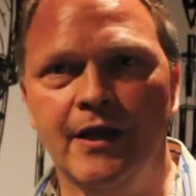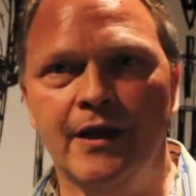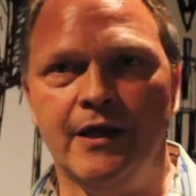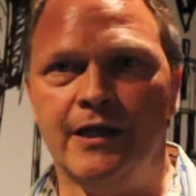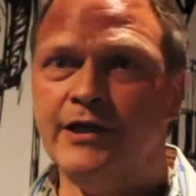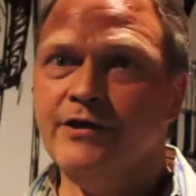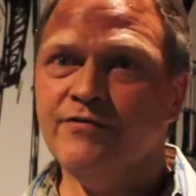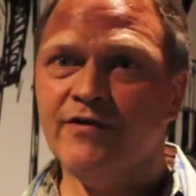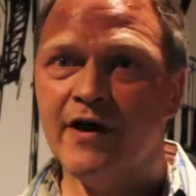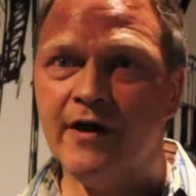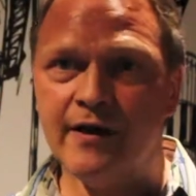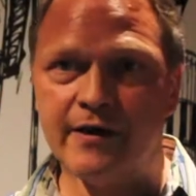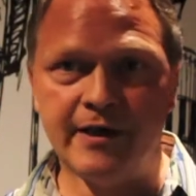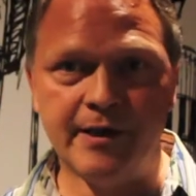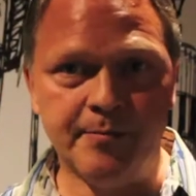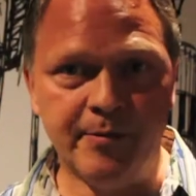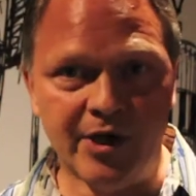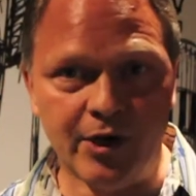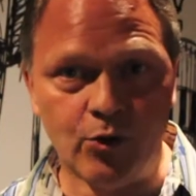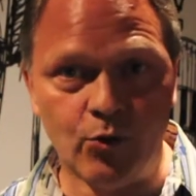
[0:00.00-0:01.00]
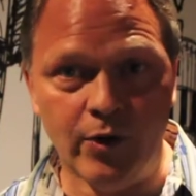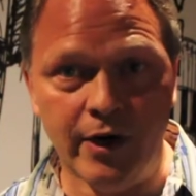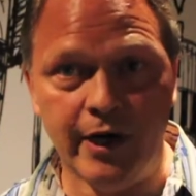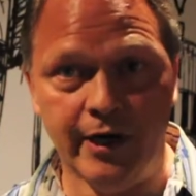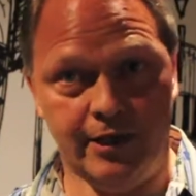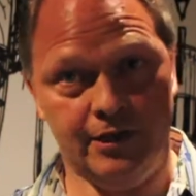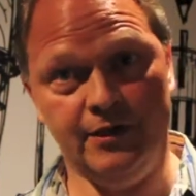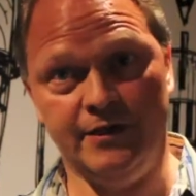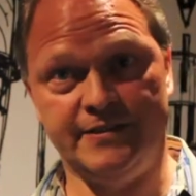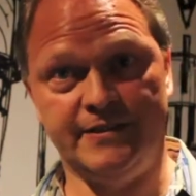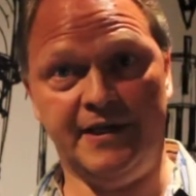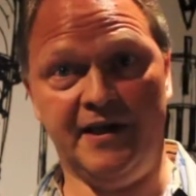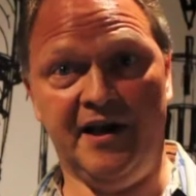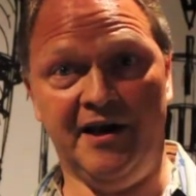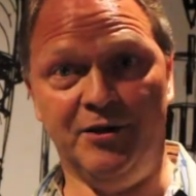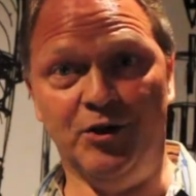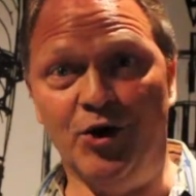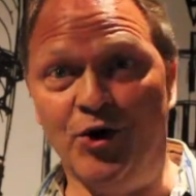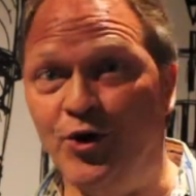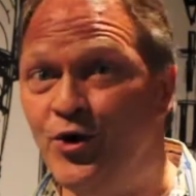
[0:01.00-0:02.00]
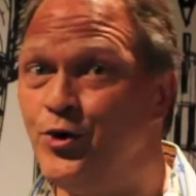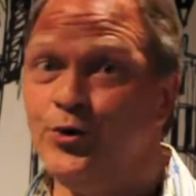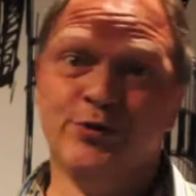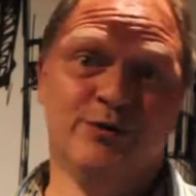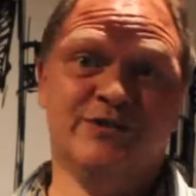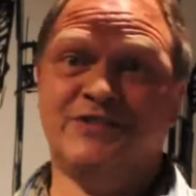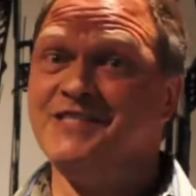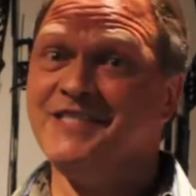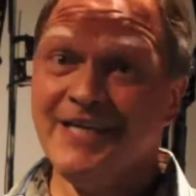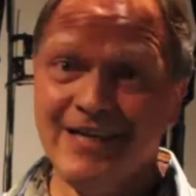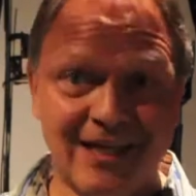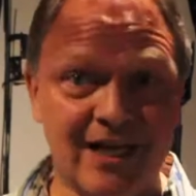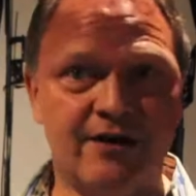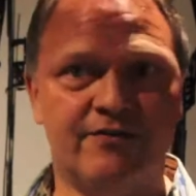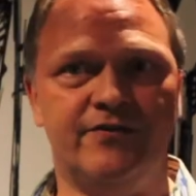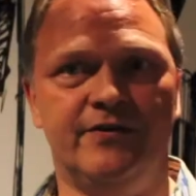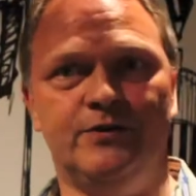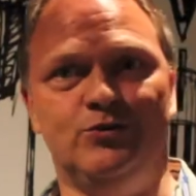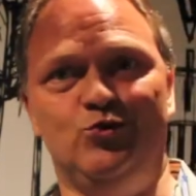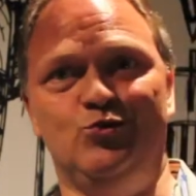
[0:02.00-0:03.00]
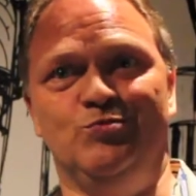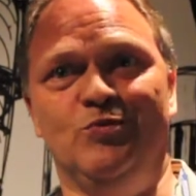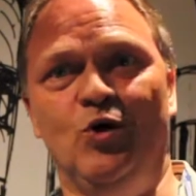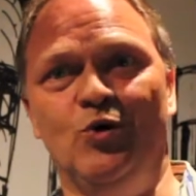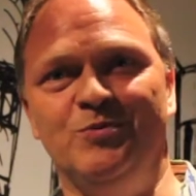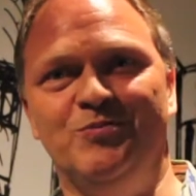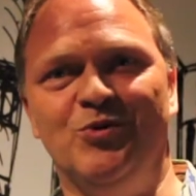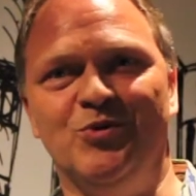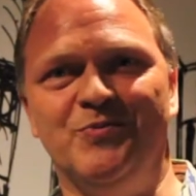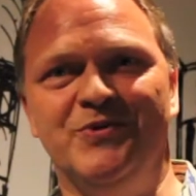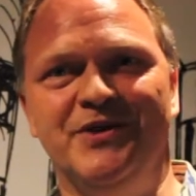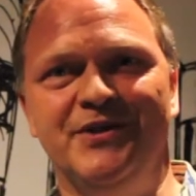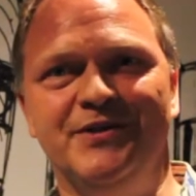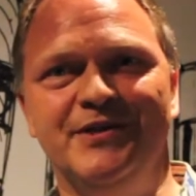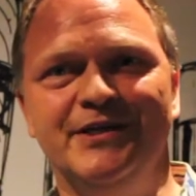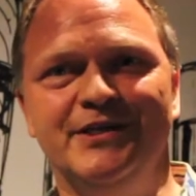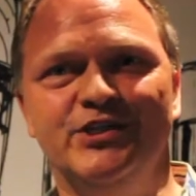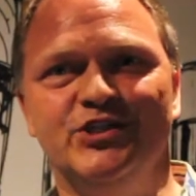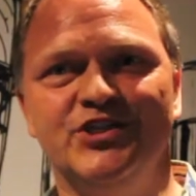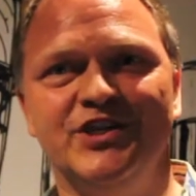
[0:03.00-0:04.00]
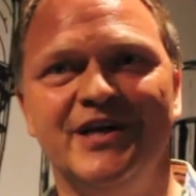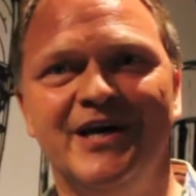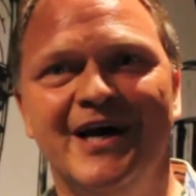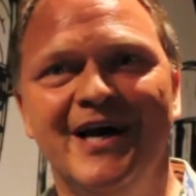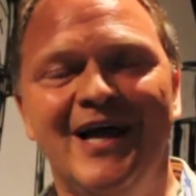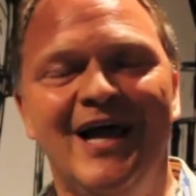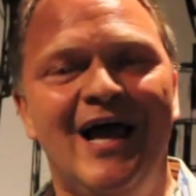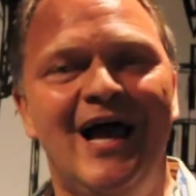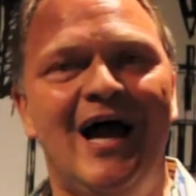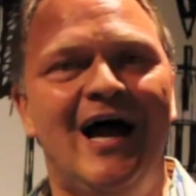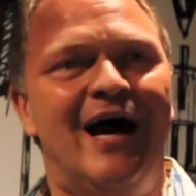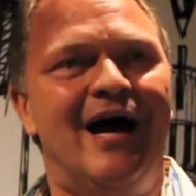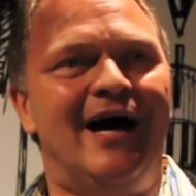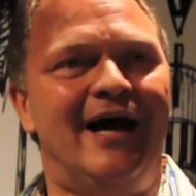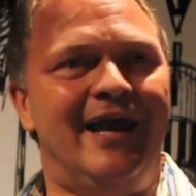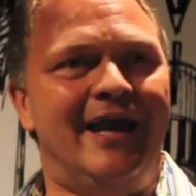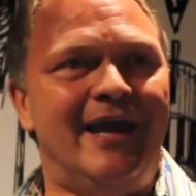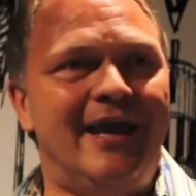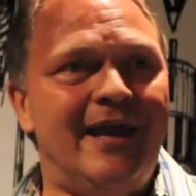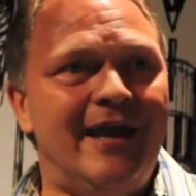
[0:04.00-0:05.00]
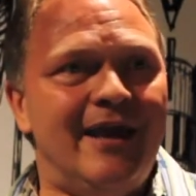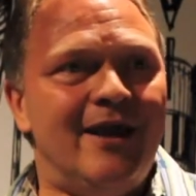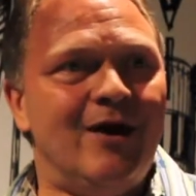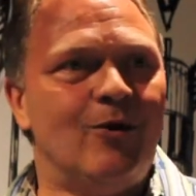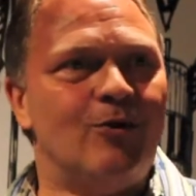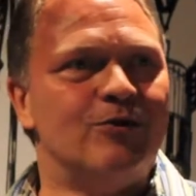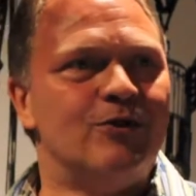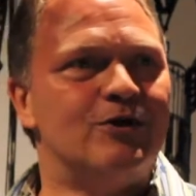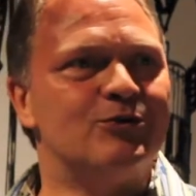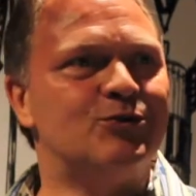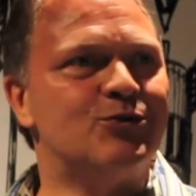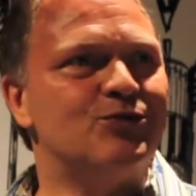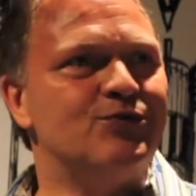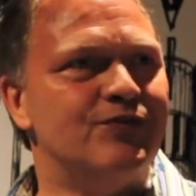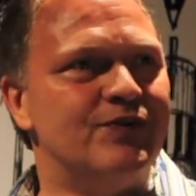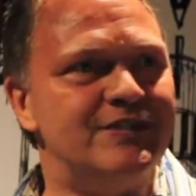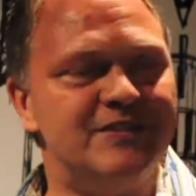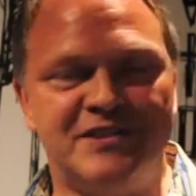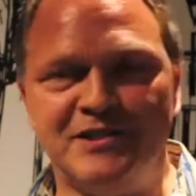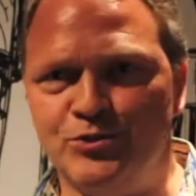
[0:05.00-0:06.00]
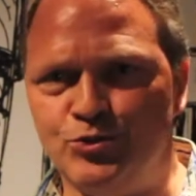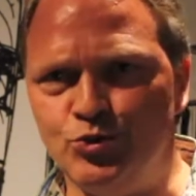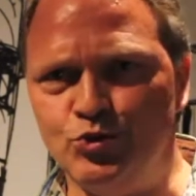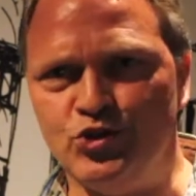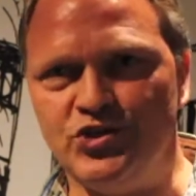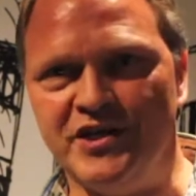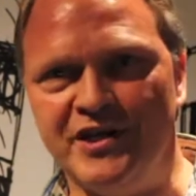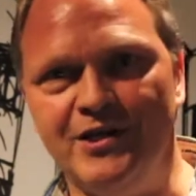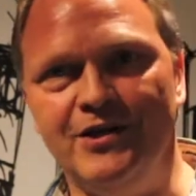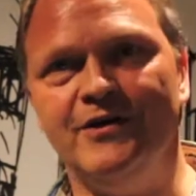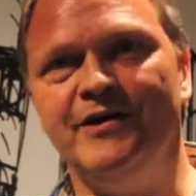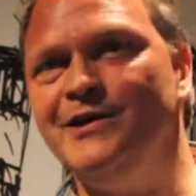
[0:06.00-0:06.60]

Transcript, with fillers: L'hiver québécois, lorsqu'il y en a un, c'est la fin du monde pour bien des gens. Ah, et on a trouvé ces sujets-là